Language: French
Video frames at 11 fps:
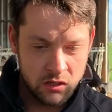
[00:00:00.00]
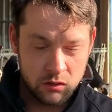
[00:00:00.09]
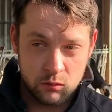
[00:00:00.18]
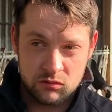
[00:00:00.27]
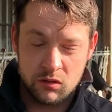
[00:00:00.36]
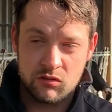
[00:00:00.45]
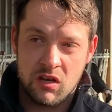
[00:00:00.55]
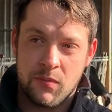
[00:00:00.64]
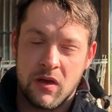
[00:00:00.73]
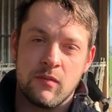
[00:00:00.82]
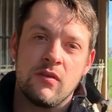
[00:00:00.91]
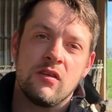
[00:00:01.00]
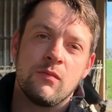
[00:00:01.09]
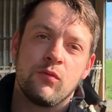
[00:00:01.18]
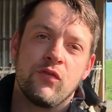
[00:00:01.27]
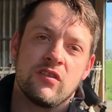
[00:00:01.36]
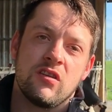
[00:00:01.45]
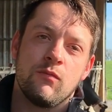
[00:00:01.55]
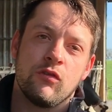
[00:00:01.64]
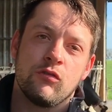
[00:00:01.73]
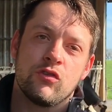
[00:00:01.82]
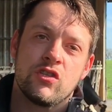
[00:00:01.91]
Donc ça nous a permis plus
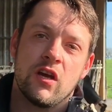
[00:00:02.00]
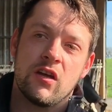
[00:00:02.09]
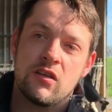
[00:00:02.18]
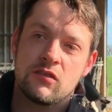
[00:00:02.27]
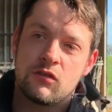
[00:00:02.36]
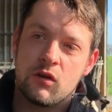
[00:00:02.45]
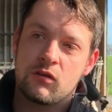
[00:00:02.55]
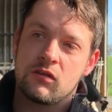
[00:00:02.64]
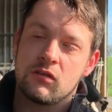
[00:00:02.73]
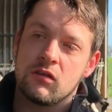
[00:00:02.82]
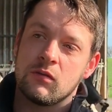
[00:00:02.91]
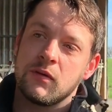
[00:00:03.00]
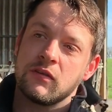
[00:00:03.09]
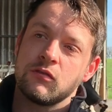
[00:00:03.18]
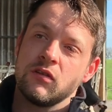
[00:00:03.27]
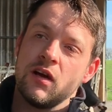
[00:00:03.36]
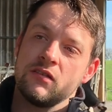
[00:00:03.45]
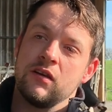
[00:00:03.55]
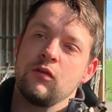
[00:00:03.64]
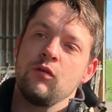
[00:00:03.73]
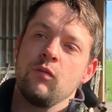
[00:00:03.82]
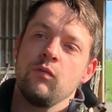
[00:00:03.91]
facilement de gérer les stocks euh, parce que grâce
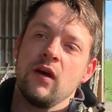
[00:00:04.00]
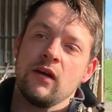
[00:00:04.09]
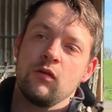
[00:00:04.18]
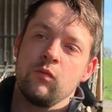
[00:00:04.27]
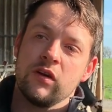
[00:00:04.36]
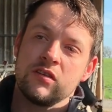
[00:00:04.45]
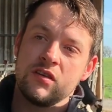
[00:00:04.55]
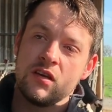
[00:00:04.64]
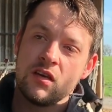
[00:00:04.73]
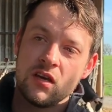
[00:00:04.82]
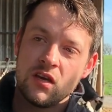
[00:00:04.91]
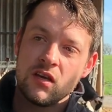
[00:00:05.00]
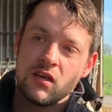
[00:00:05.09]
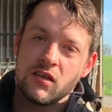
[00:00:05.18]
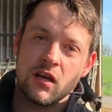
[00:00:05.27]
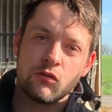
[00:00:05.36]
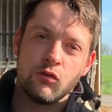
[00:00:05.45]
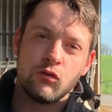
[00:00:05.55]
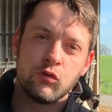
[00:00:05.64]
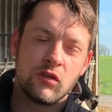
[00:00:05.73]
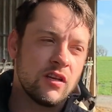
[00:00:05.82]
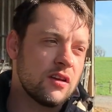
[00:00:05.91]
avec le, boîtier, il calcule
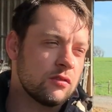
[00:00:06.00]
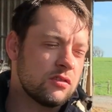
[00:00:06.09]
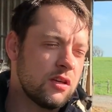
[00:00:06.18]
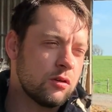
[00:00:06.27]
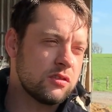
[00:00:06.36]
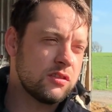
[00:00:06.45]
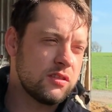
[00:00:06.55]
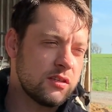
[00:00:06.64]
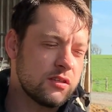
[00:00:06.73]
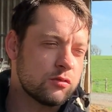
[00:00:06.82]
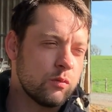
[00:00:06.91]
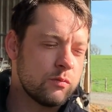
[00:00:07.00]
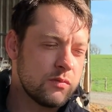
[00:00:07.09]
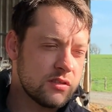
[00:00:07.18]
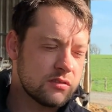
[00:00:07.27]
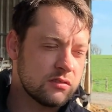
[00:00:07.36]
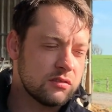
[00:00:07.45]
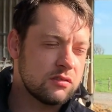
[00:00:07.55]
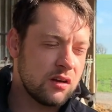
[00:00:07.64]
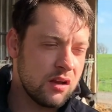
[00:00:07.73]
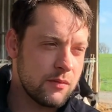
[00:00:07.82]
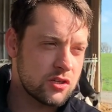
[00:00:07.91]
toutes les, quantités qui sont mises
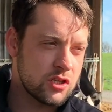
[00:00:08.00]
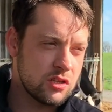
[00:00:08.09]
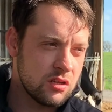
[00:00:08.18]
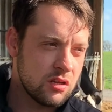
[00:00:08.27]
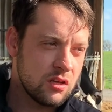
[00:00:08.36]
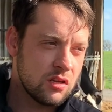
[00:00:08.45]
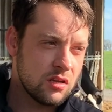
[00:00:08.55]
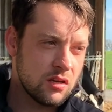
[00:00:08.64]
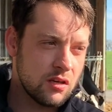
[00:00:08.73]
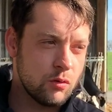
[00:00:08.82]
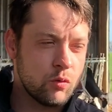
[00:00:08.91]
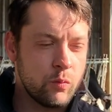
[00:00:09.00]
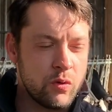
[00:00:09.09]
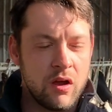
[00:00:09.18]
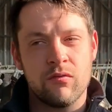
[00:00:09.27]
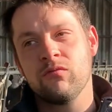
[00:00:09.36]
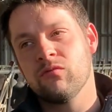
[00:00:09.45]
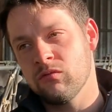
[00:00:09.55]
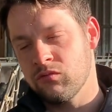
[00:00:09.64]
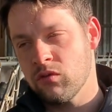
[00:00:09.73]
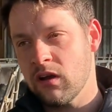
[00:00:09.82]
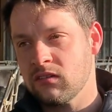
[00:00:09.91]
dans la machine. Et donc on peut
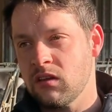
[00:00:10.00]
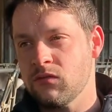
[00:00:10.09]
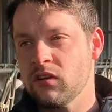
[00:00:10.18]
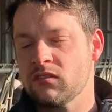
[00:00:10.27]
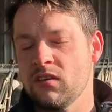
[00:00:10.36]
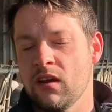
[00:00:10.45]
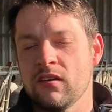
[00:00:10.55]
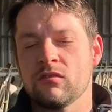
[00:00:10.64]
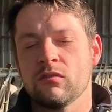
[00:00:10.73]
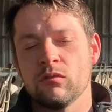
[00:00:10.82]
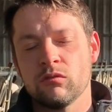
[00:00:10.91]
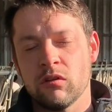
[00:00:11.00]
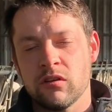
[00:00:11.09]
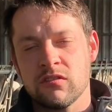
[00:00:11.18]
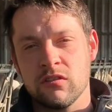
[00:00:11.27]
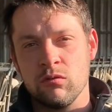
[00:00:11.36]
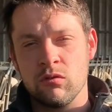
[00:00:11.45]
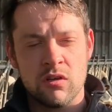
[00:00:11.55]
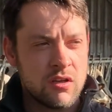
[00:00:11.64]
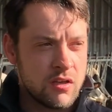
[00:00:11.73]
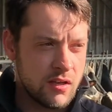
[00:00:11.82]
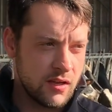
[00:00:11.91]
savoir ce qui reste donc dans les silos
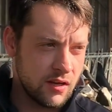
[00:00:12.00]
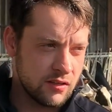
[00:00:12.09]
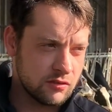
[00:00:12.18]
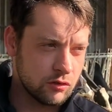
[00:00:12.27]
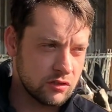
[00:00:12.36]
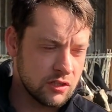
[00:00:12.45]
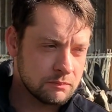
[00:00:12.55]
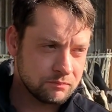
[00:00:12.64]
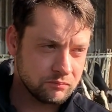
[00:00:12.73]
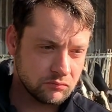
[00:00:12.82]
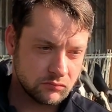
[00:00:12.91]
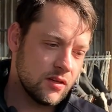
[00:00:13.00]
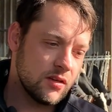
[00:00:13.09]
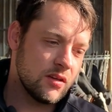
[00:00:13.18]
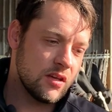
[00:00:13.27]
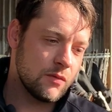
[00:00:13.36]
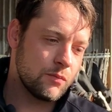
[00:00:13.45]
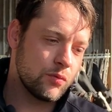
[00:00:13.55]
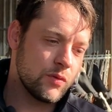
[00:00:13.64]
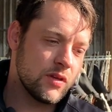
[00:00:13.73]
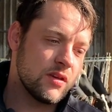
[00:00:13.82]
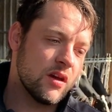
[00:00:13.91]
à l'instant T. Et puis